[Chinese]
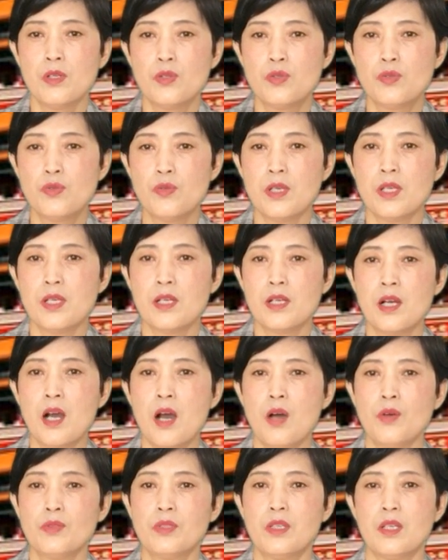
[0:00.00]
最
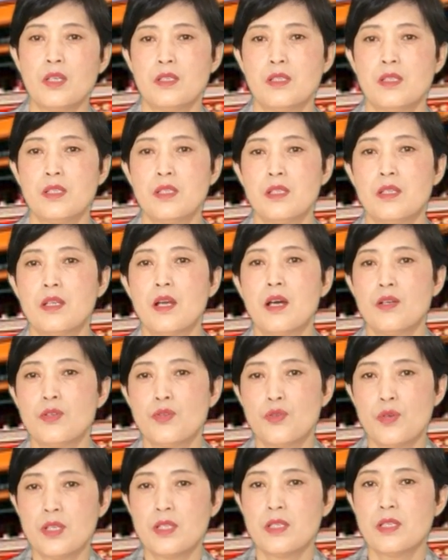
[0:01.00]
高顶级的
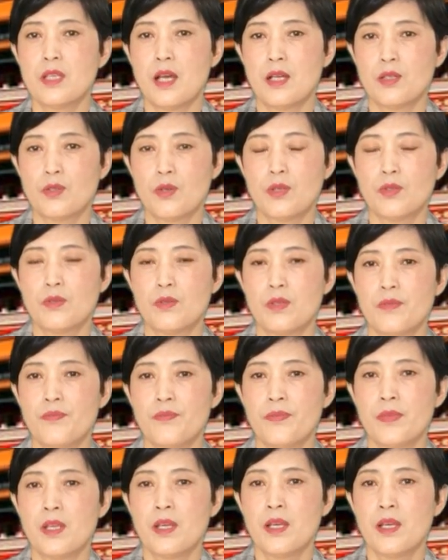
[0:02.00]
专家团队。